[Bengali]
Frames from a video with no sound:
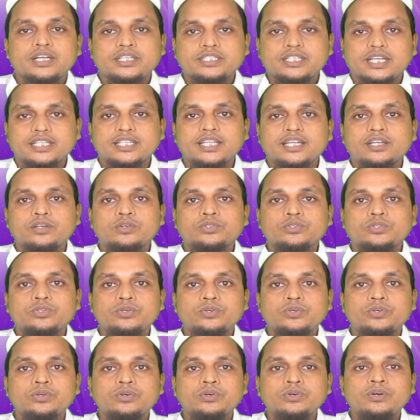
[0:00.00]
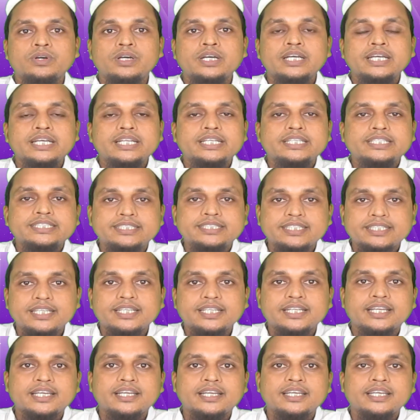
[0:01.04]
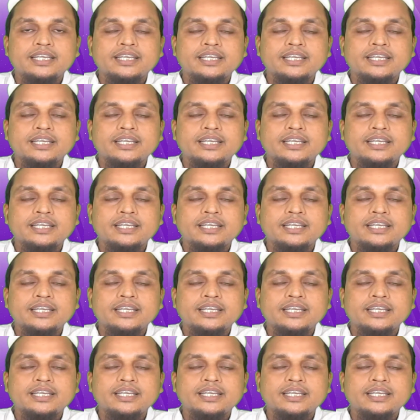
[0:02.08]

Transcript: সাধারণত নিজেদেরকে